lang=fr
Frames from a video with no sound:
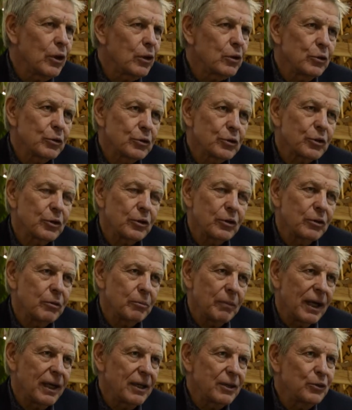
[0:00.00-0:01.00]

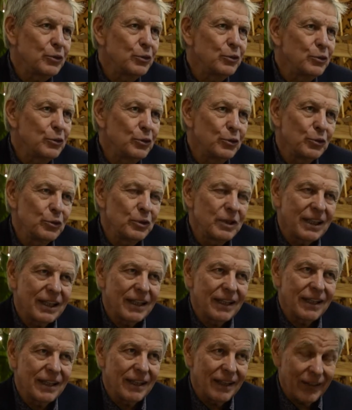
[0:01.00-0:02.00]
rencontrons, hein, tous
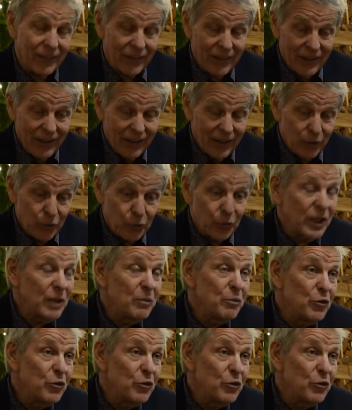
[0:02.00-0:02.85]
les